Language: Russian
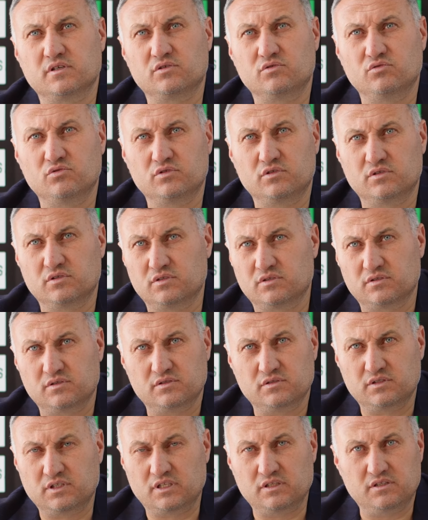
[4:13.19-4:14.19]
какой-то
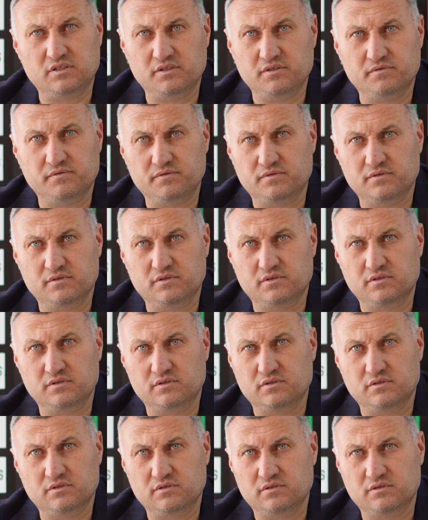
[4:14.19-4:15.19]
надрыв
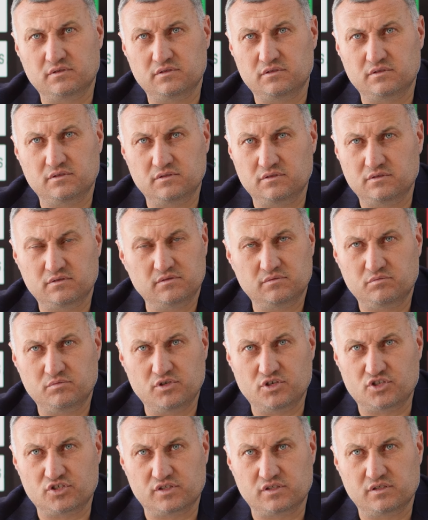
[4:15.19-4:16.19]
э,
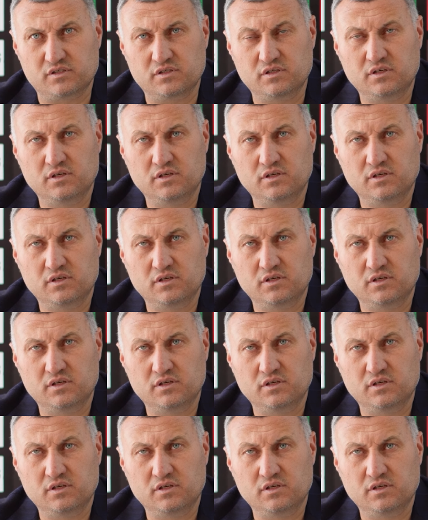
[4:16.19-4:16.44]
мышцы,